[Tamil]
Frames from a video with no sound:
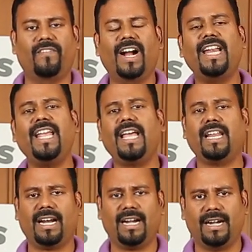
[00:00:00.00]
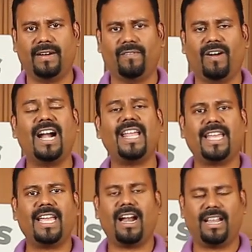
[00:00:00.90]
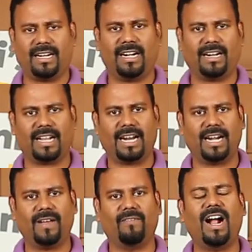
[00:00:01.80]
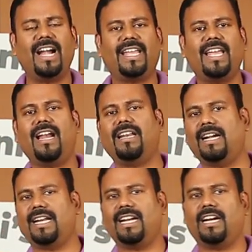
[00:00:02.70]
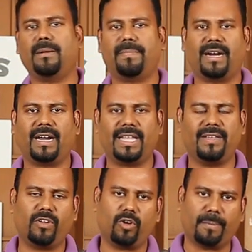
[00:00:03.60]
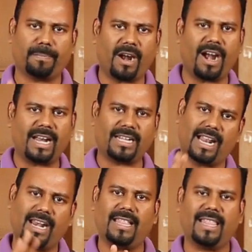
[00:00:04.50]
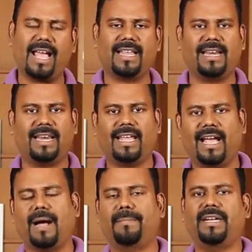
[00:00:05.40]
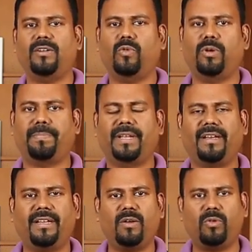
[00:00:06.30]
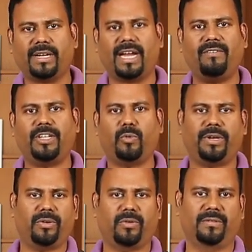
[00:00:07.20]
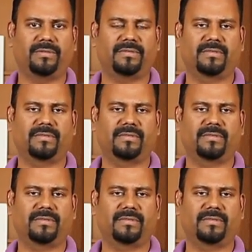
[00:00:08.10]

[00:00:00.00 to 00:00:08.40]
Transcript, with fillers: வணிகர்கள் வாடிக்கையாளர்கள் இருக்காங்கல்ல வாடிக்கையாளர்கள் என்ன நினைப்பாங்கன்னா இவரோட ப்ராடக்ட் நல்லதா இல்லையா அப்படின்னு ஒரு பெரிய ஒரு கேள்விக்குறி இருக்கும்